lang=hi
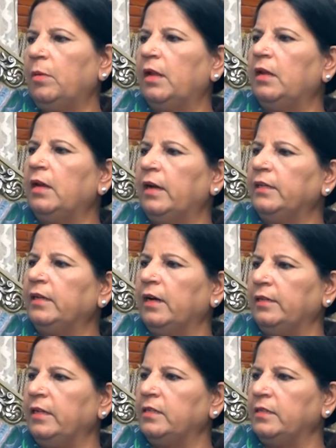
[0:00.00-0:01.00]
हमारा लांडी
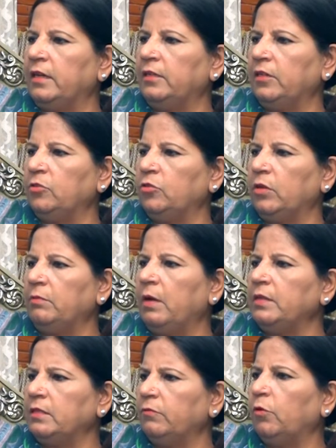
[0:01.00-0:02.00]
कार्डी सेंटर जो है
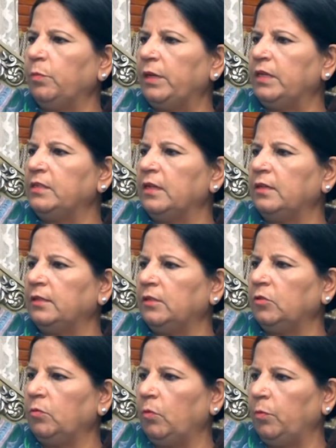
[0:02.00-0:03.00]
वहाँ से ओ चल रही
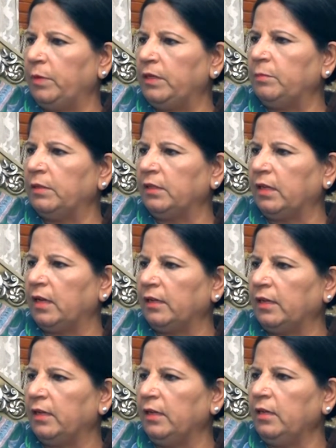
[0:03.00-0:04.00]
थी तो ओ बंद करा
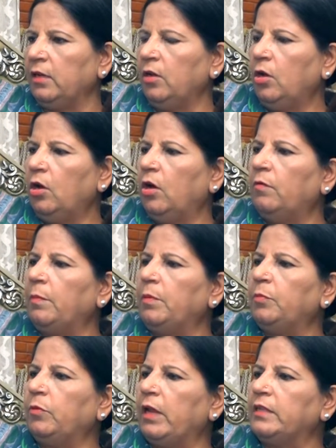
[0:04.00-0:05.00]
के और वहाँ
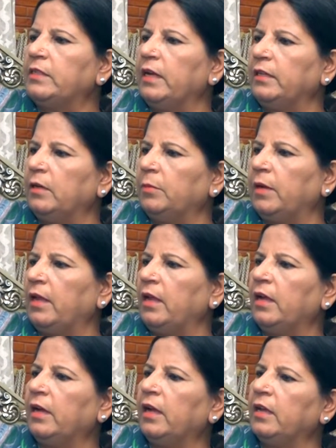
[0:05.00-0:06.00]
पर पूरा एक सेंटर
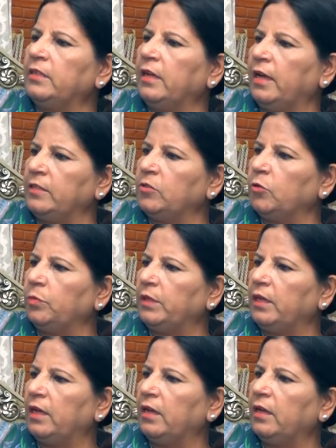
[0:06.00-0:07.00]
बनाया गया है जहाँ आई
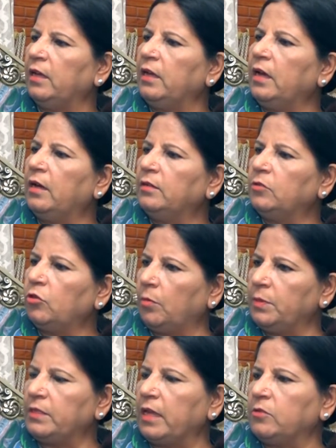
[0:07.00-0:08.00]
भी है
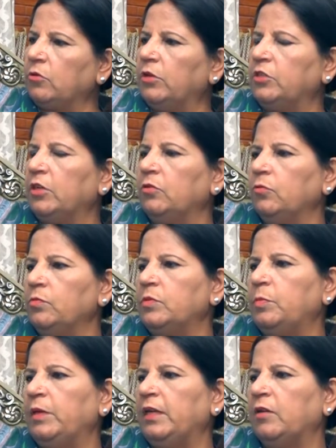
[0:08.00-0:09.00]
चौबीस आइसोलेशन
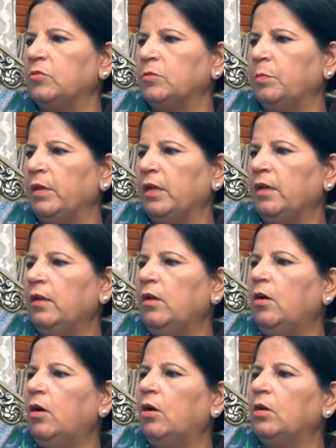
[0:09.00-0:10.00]
रूम्स भी हैं उसमें
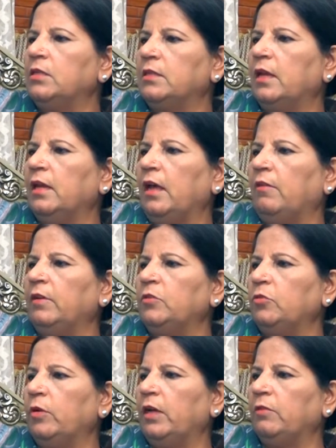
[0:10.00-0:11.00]
और इसके अलावा
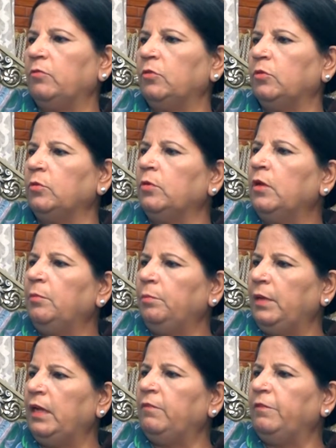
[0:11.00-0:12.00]
जो है वो
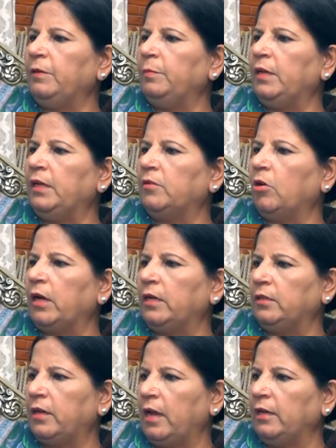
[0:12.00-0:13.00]
मेल फीमेल
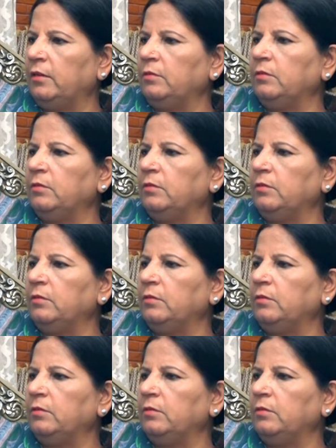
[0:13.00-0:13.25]
क्वारंटाइन